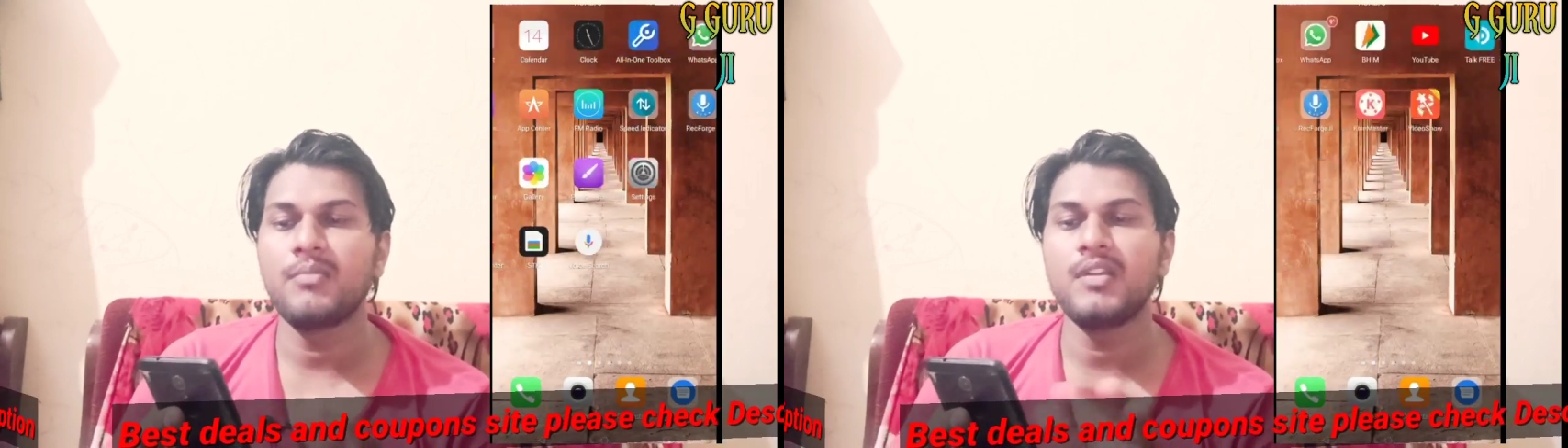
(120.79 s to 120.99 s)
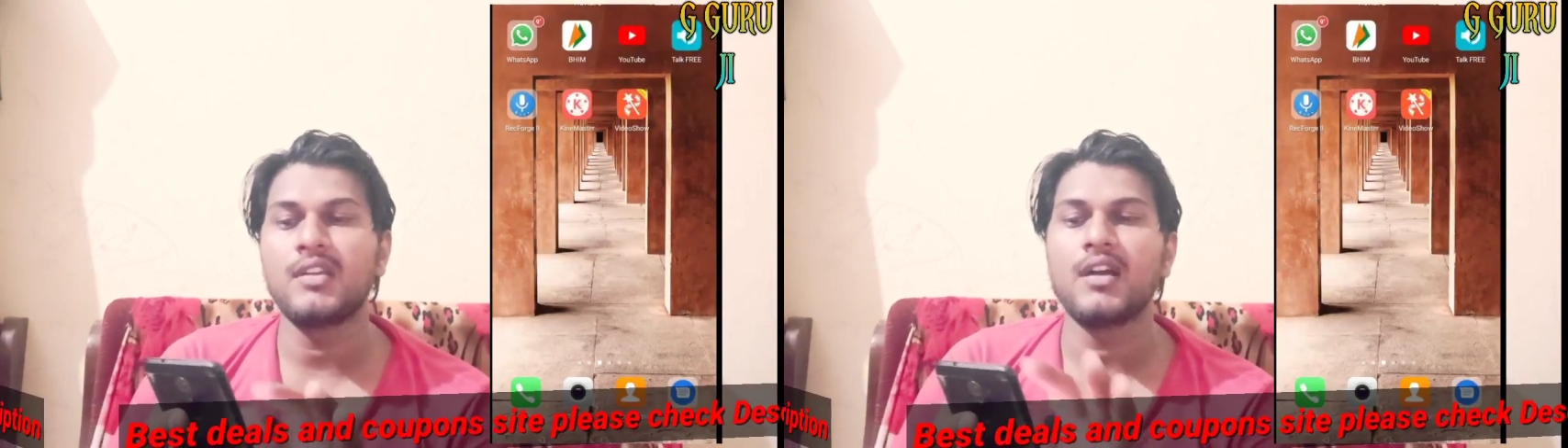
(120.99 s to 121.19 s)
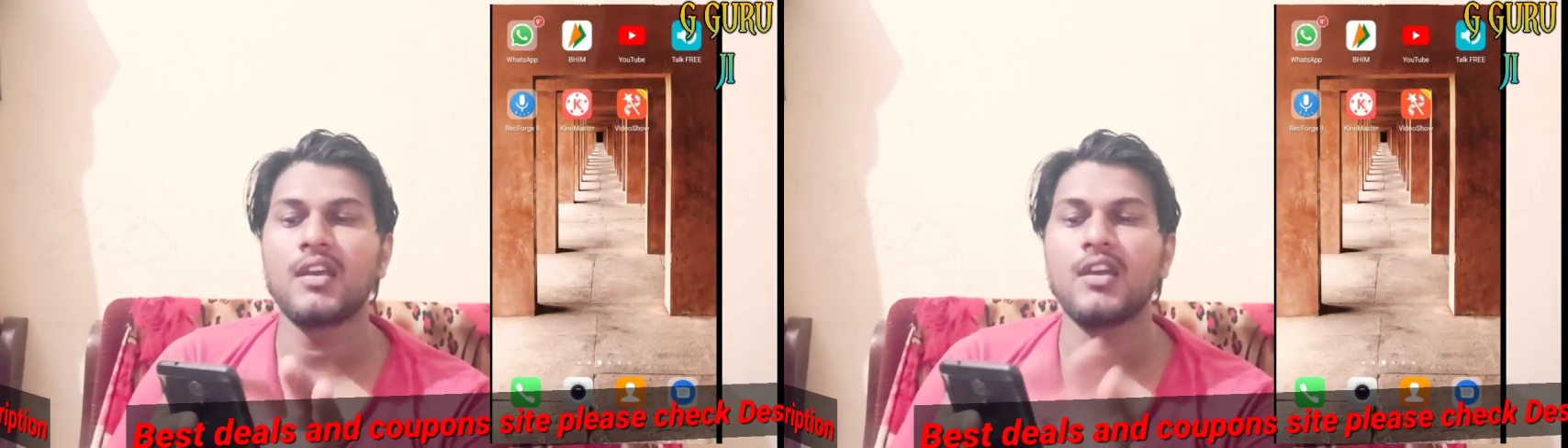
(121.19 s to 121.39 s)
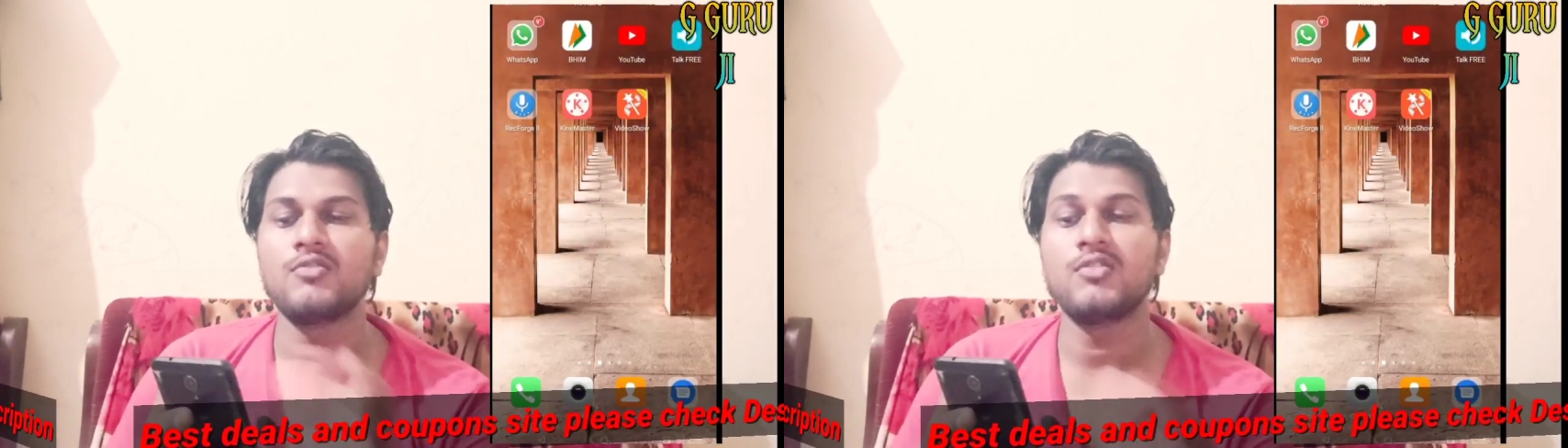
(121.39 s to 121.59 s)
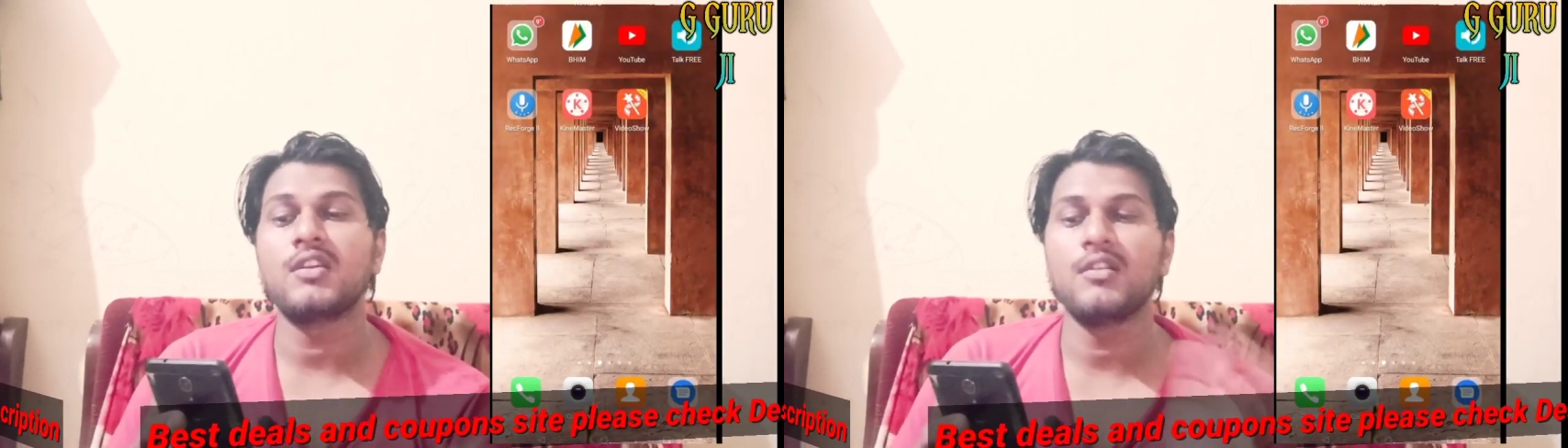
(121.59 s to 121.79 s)
अपडेट आ गया
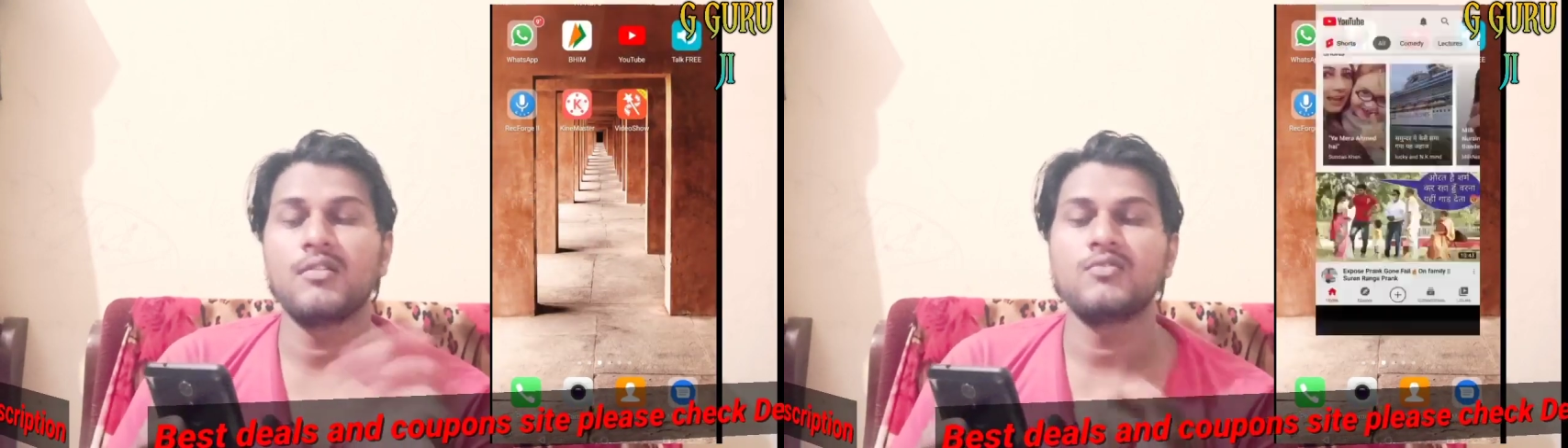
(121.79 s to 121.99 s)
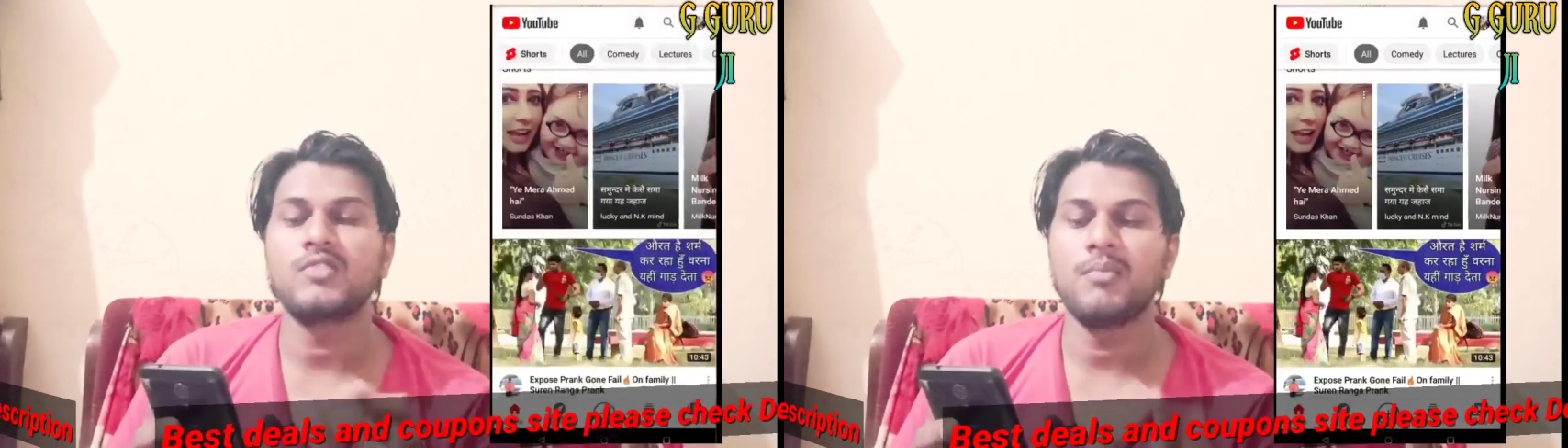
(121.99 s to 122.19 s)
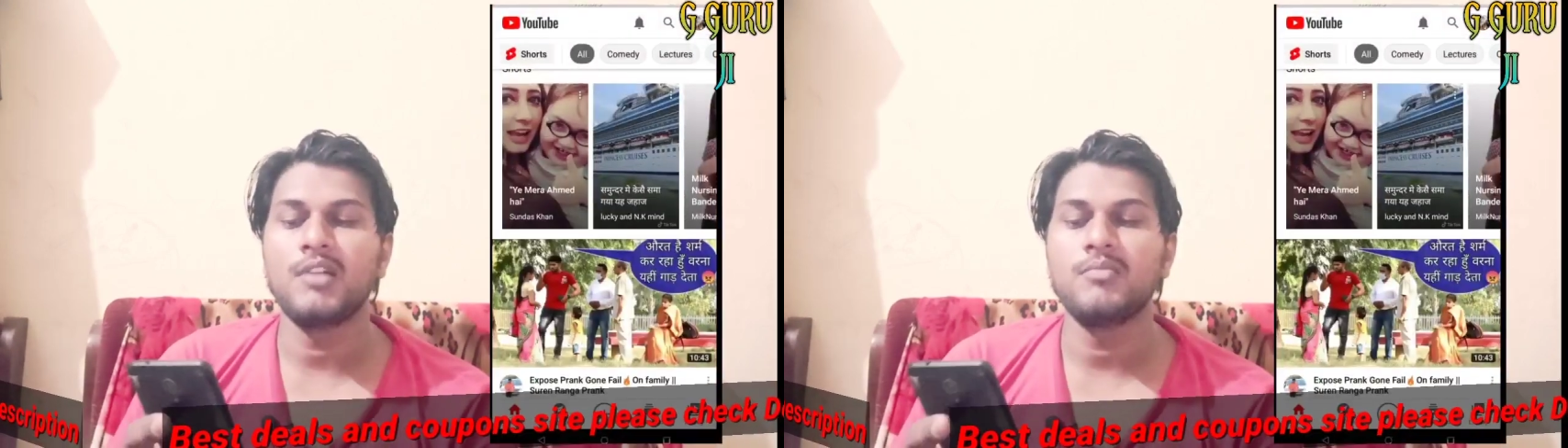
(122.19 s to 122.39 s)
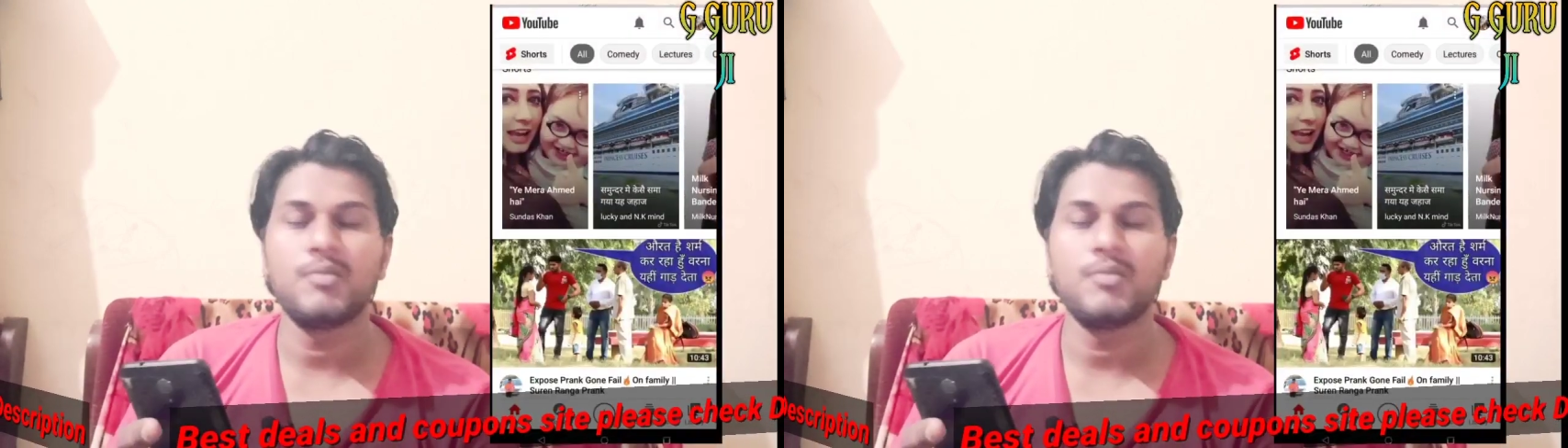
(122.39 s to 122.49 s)
है देखिए उसके बाद